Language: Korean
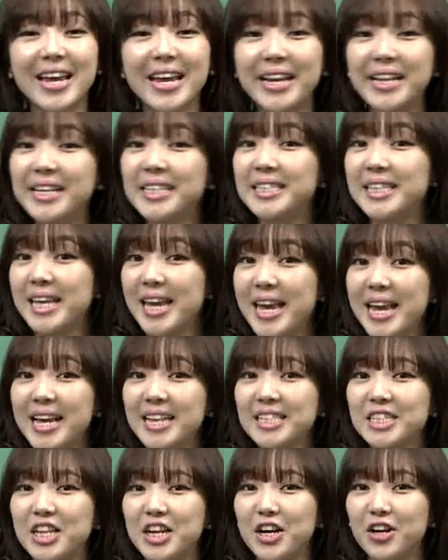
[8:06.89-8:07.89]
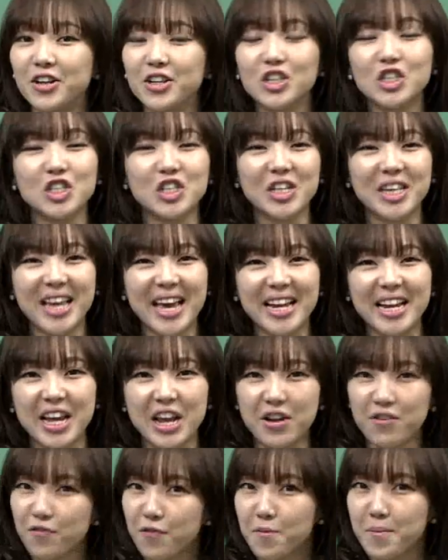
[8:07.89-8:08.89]
It is easier to get
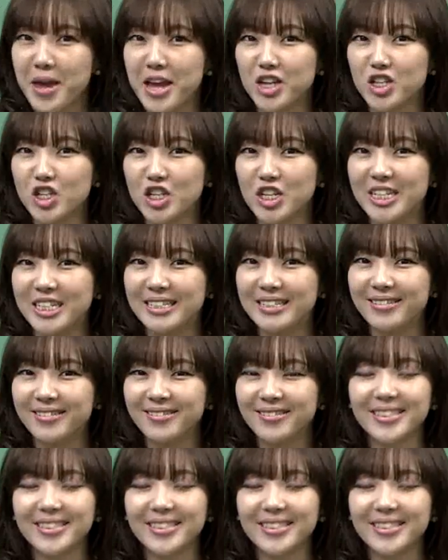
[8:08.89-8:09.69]
information.